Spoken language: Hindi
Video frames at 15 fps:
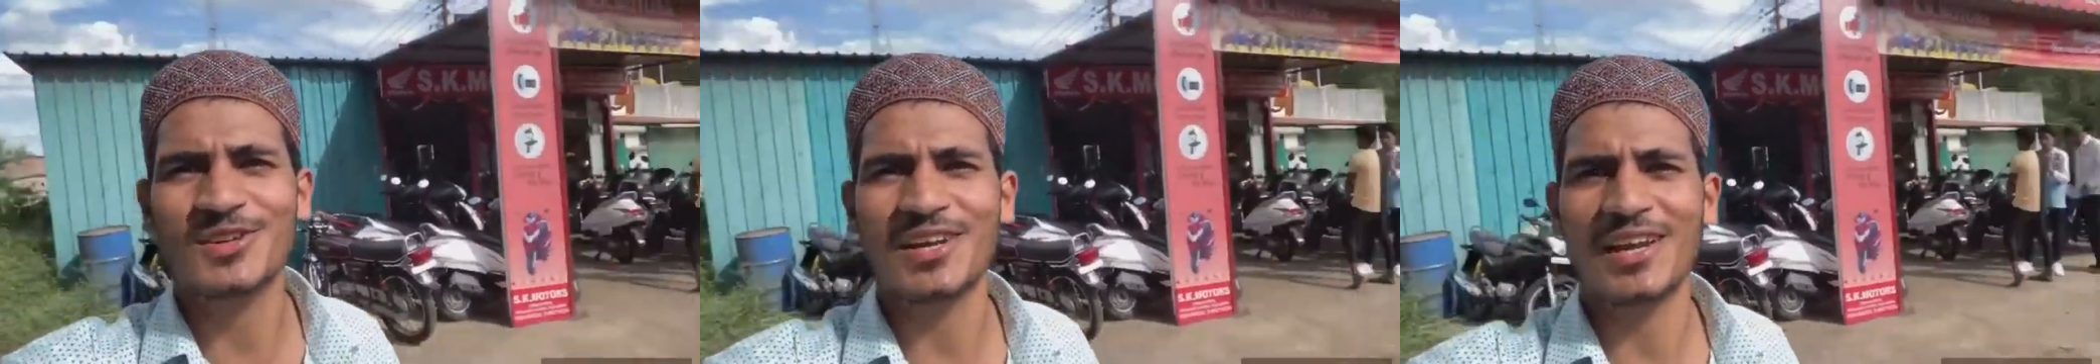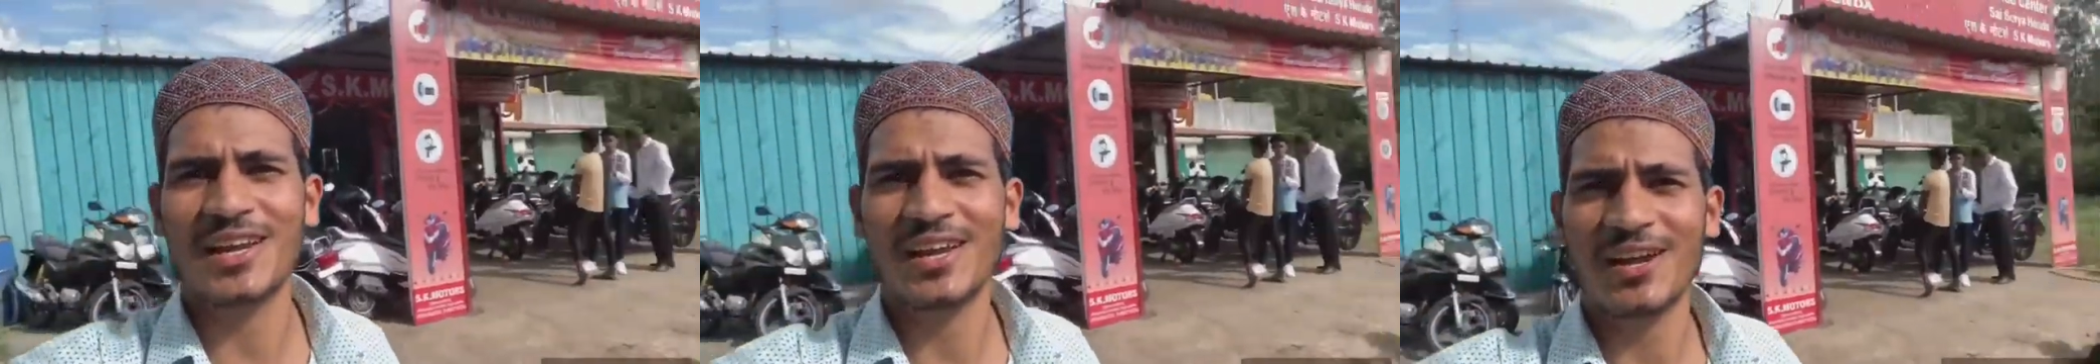
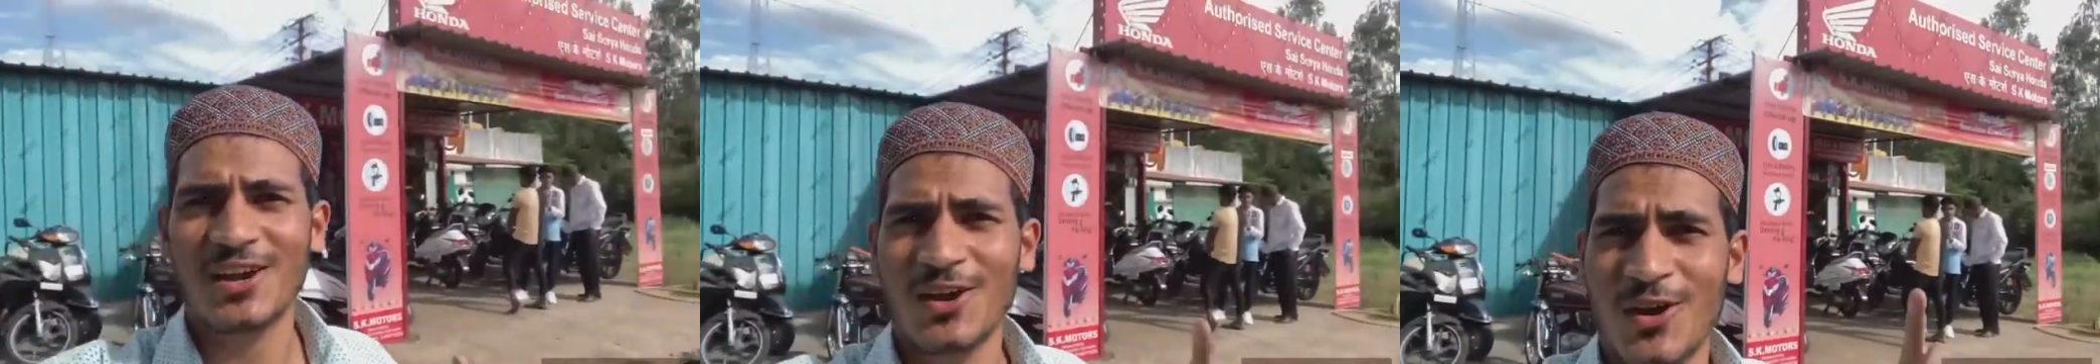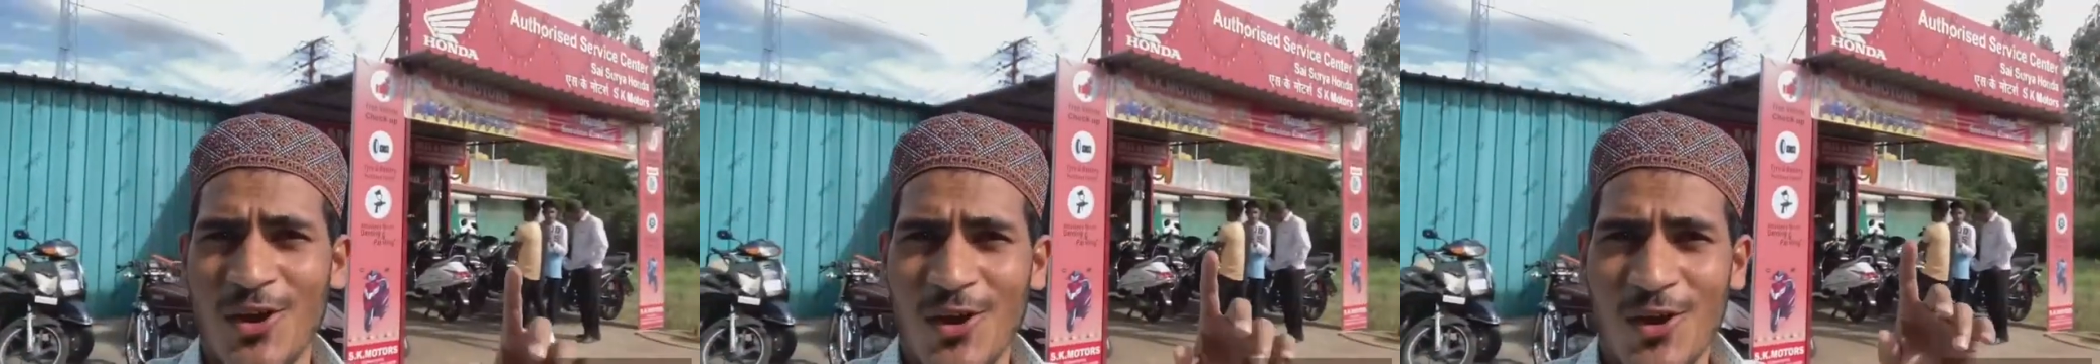हैं
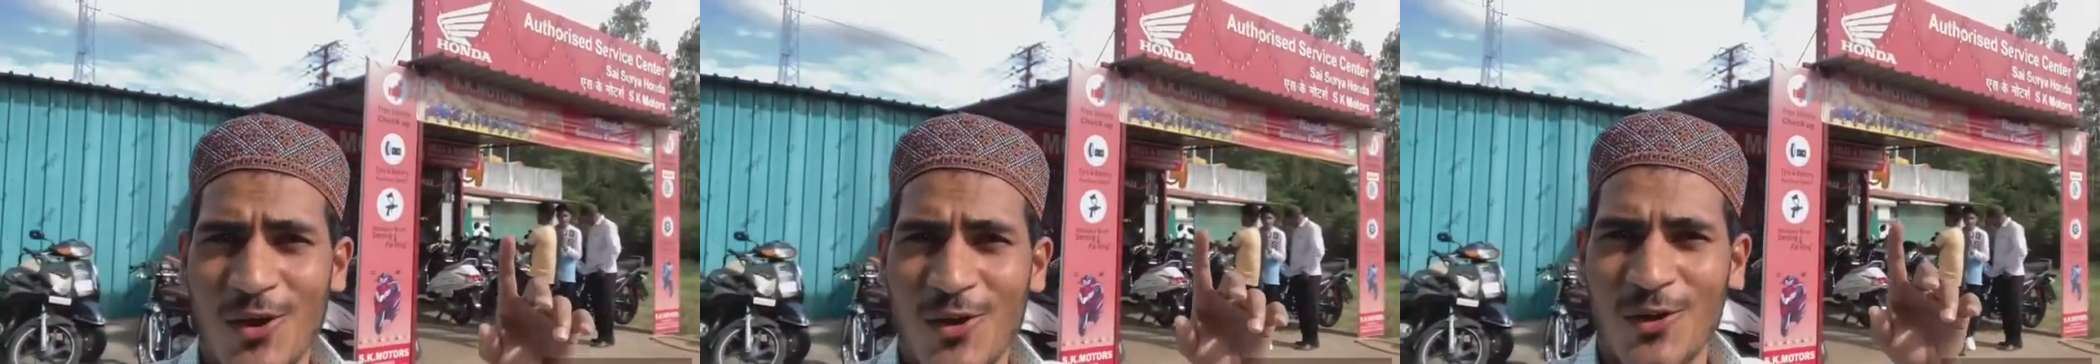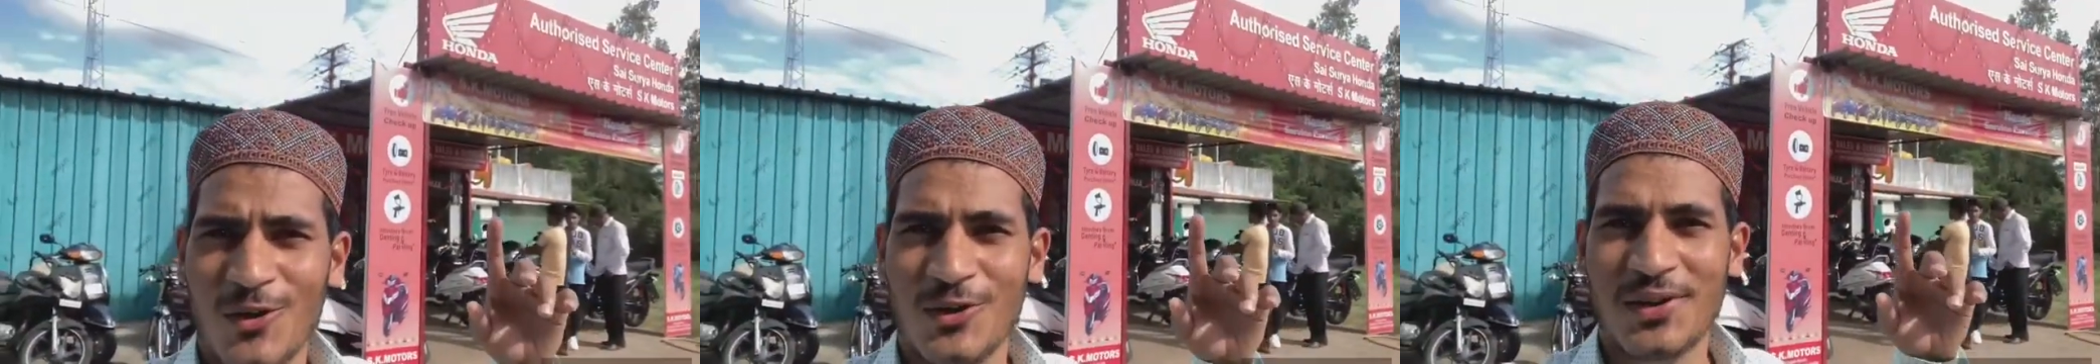
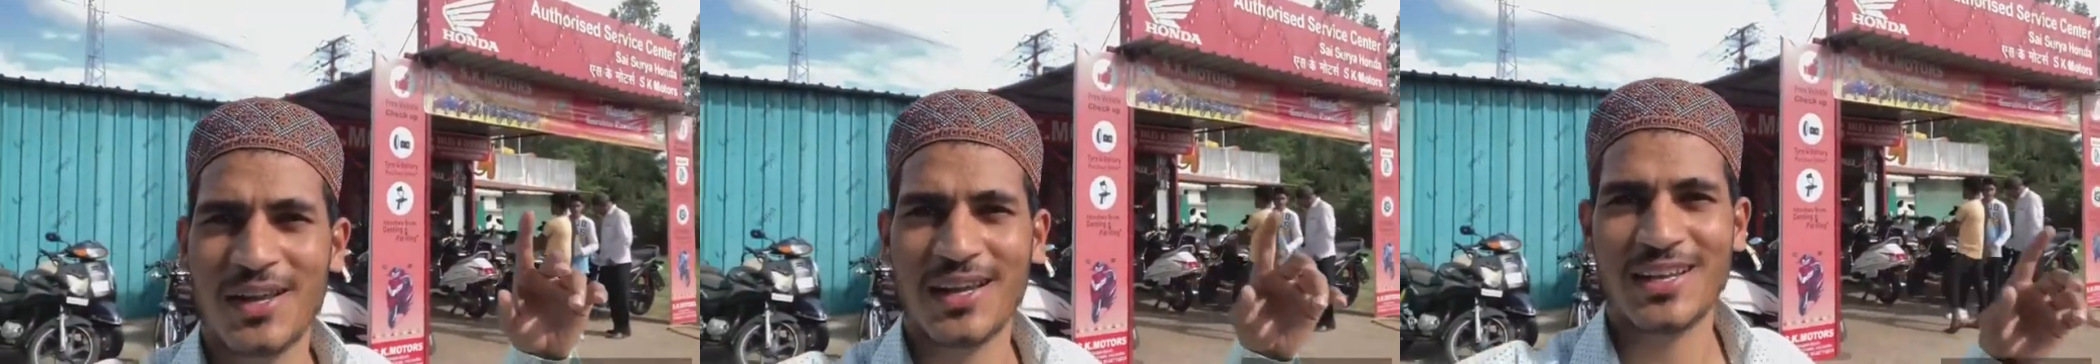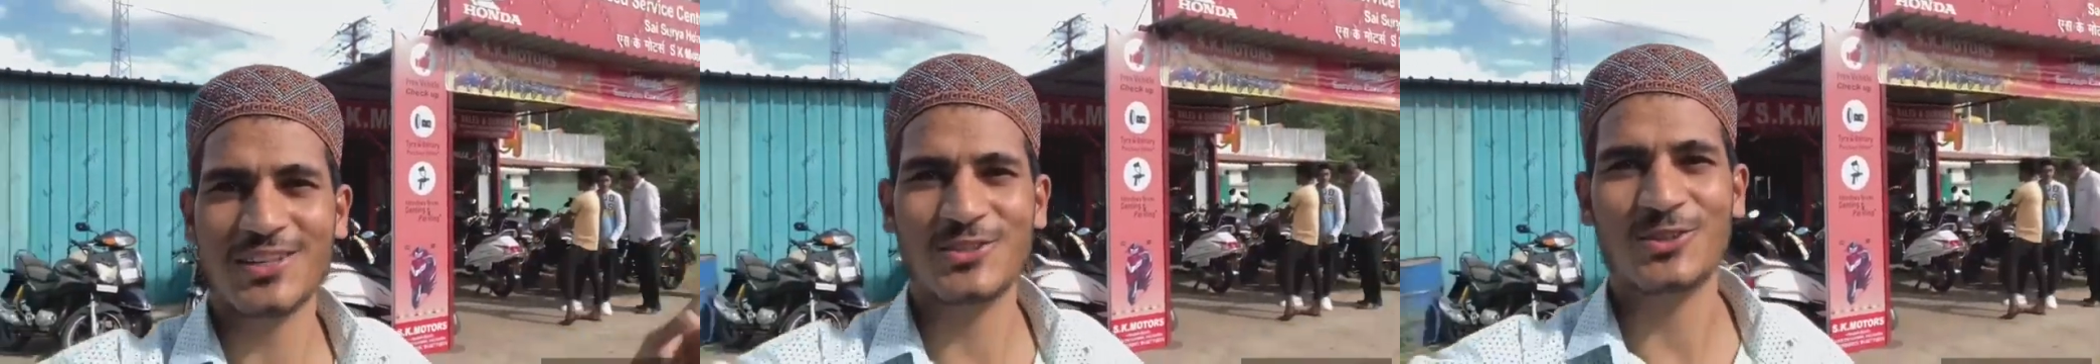होंडा
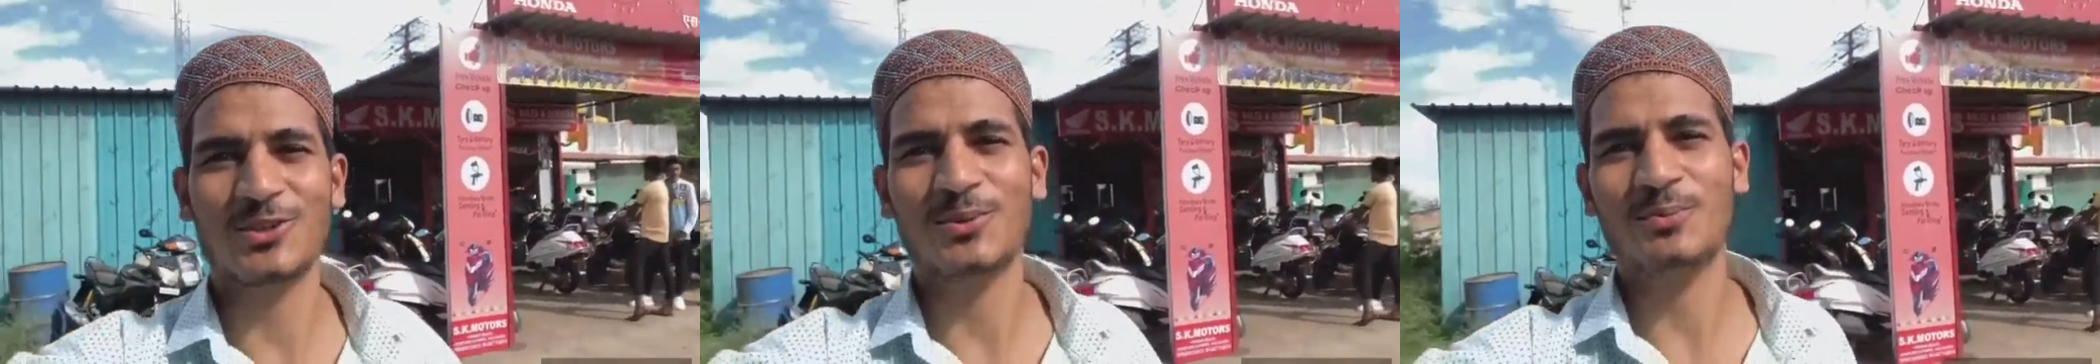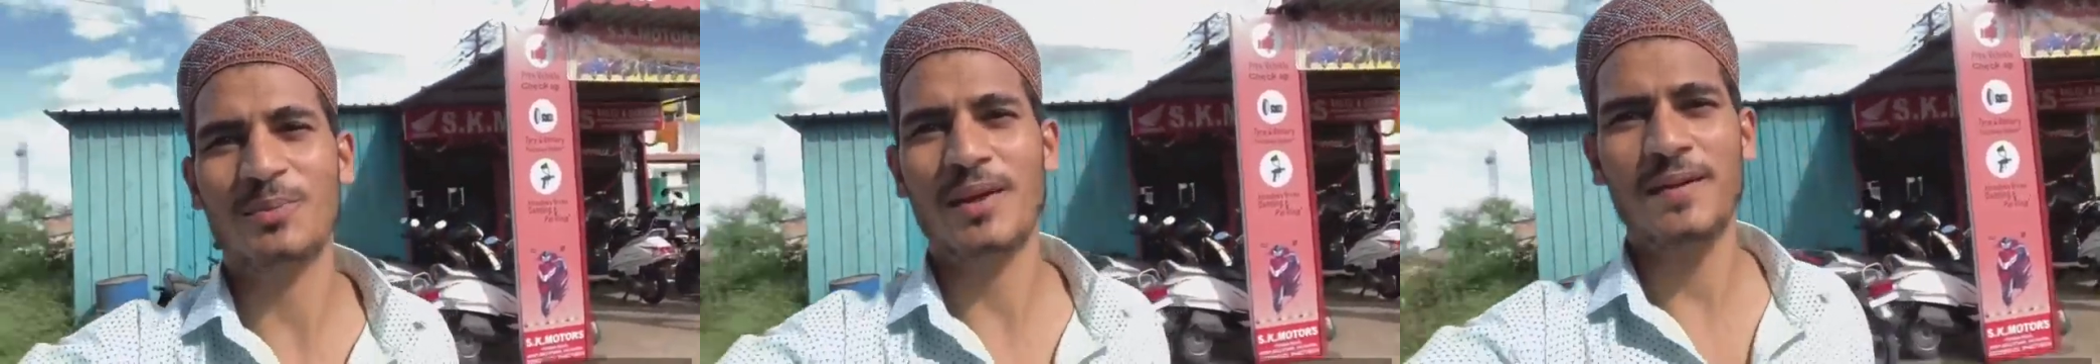के शोरूम
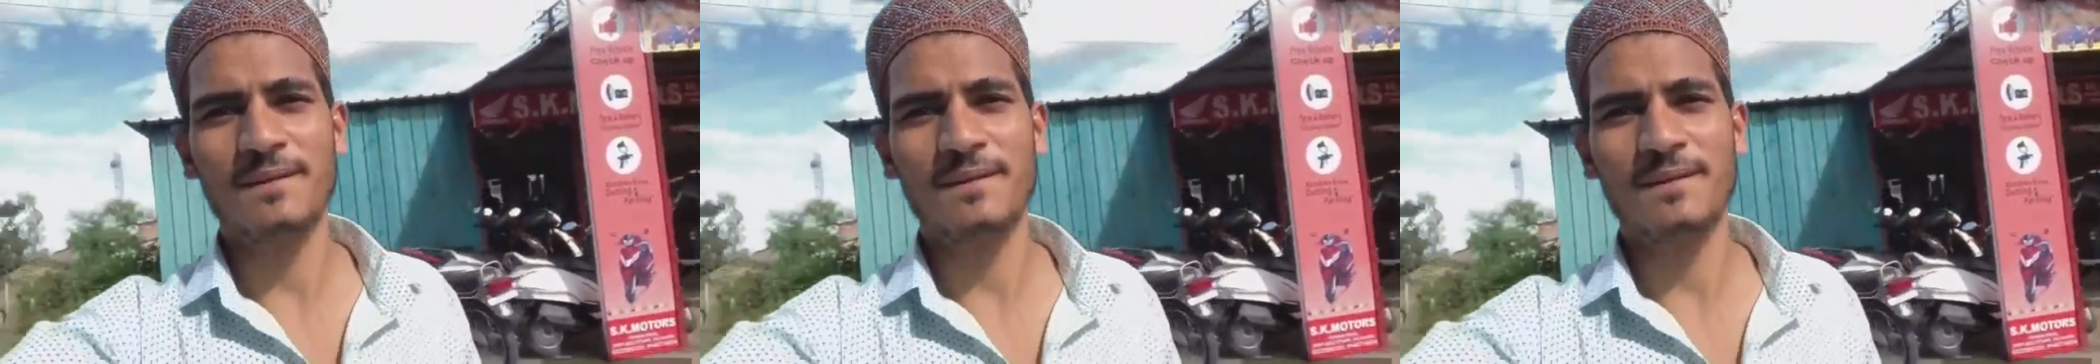पे